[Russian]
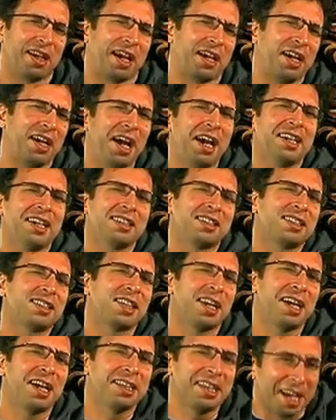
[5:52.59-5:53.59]
Какая
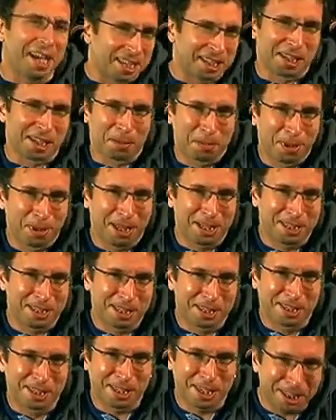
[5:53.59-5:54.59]
страна
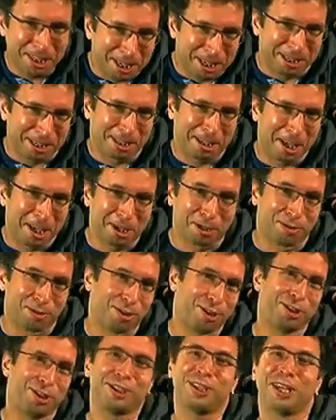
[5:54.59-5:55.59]
заплатит за нас, как
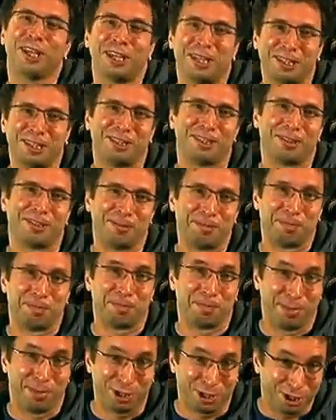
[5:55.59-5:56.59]
вы считаете?
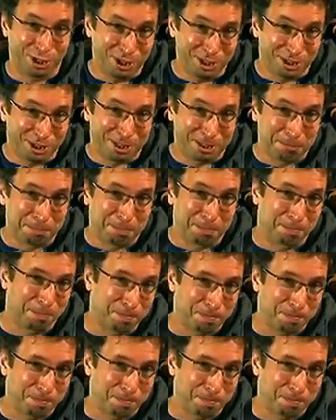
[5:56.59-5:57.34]
Пишите.